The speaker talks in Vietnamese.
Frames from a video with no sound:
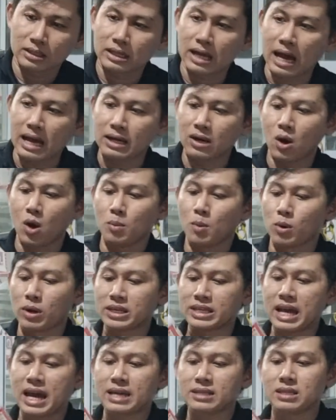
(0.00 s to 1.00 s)
Thái có một
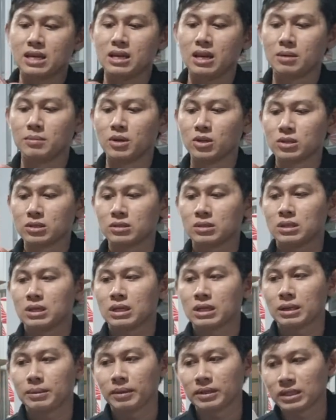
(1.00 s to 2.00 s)
cái chai CL10
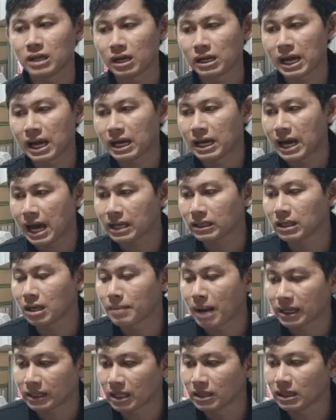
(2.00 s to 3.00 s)
mình gọi là
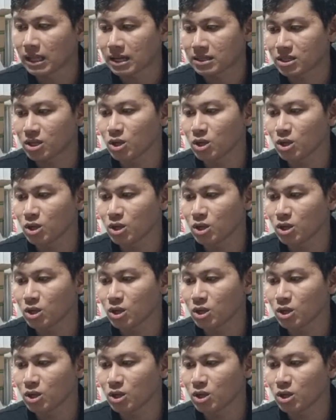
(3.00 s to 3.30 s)
HT39 là